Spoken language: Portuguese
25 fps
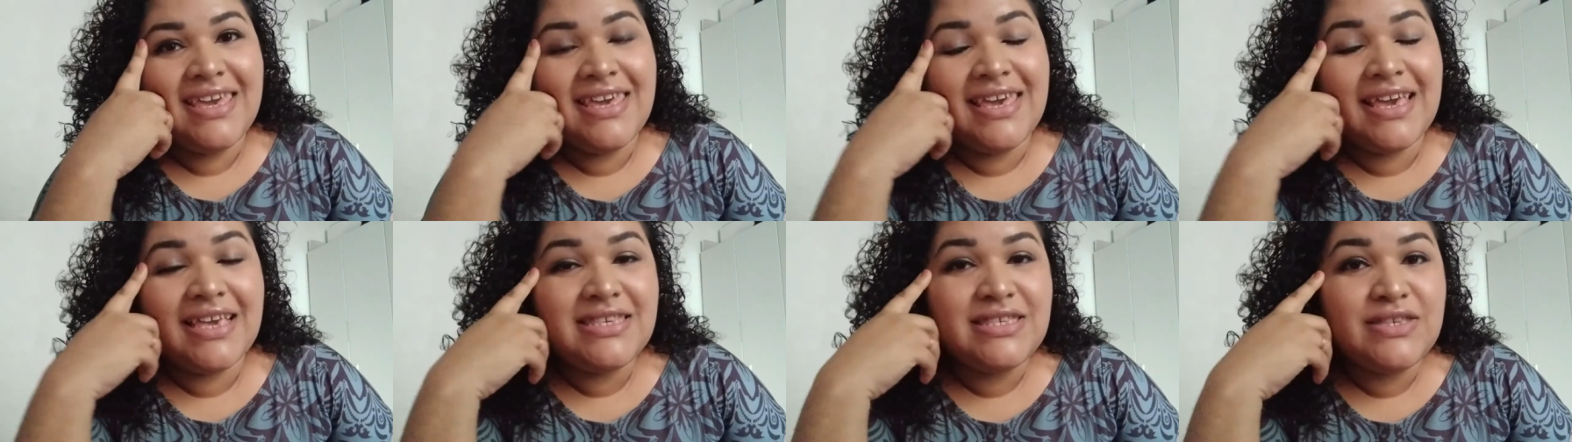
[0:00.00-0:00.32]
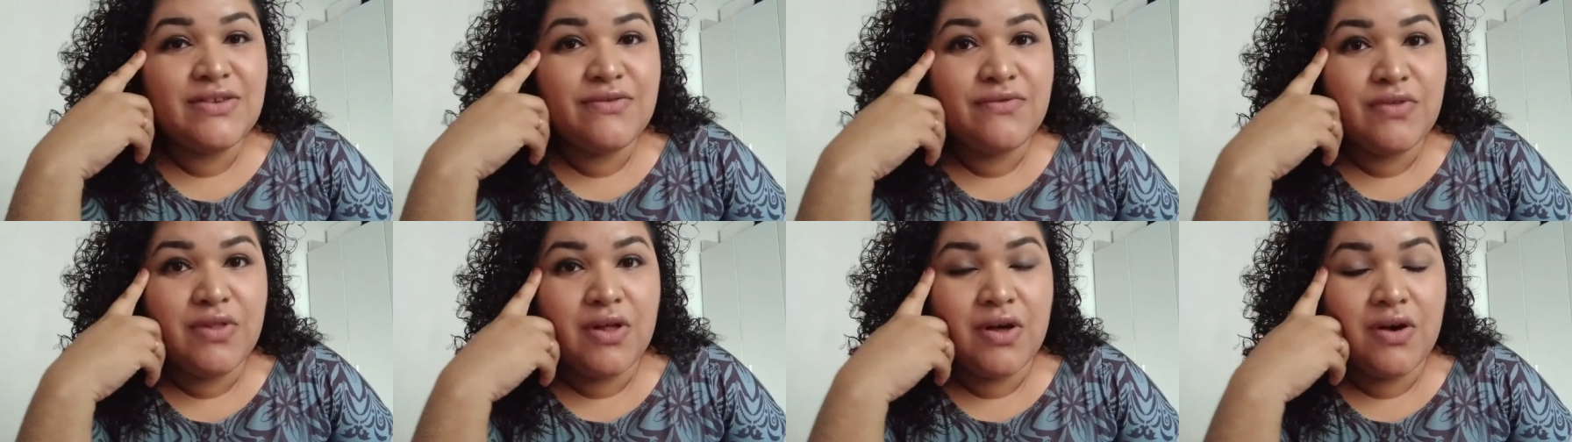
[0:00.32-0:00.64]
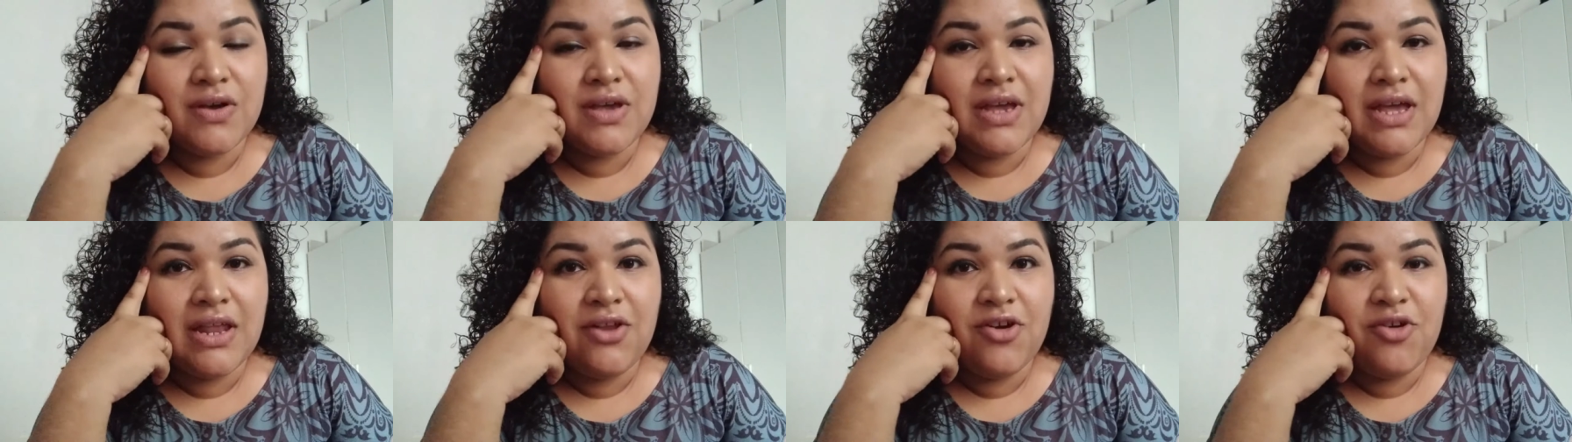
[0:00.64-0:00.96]
e esse
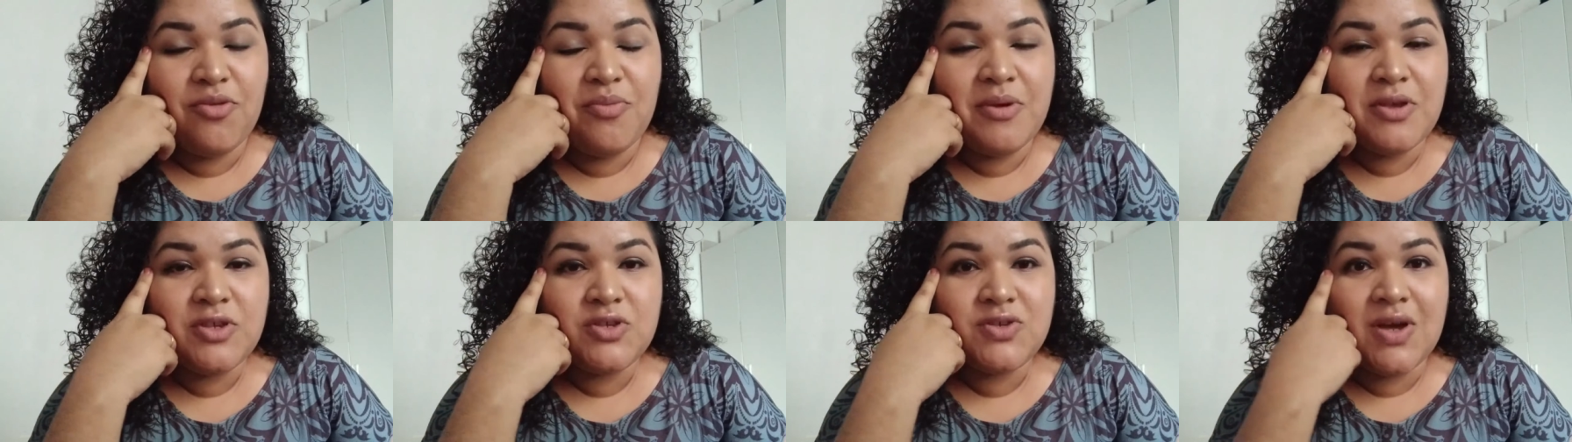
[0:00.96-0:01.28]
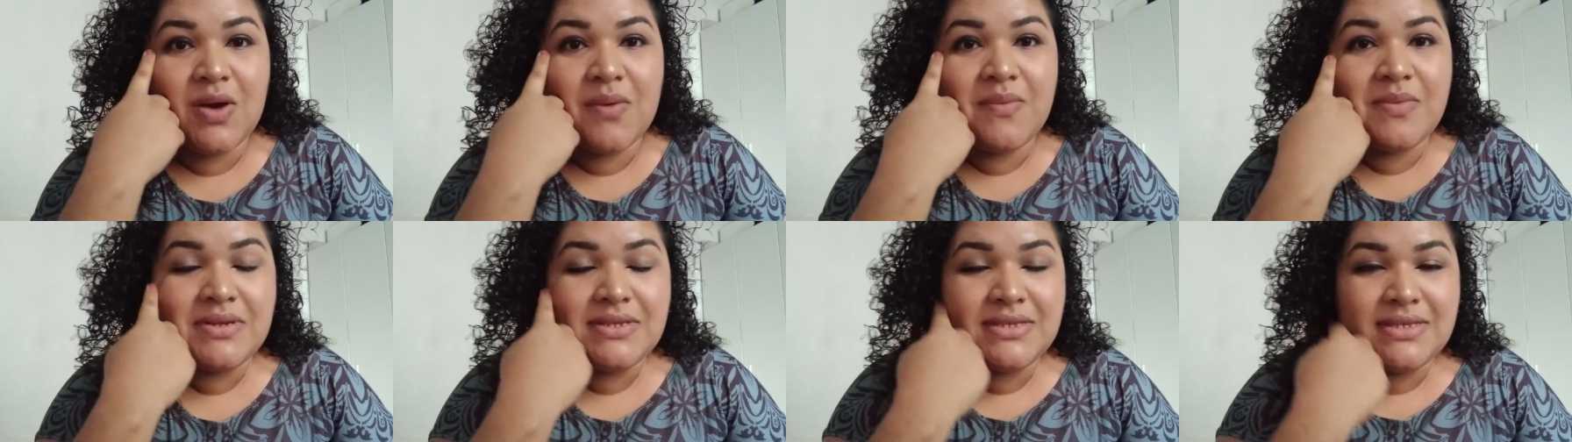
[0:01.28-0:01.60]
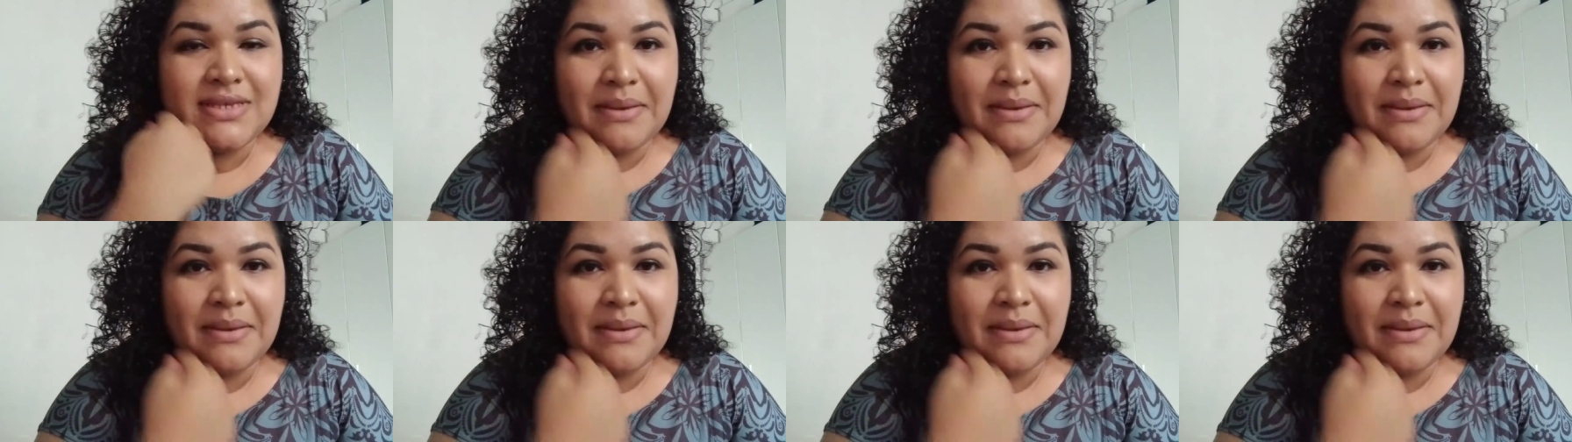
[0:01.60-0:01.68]
vlog, ele começou há uma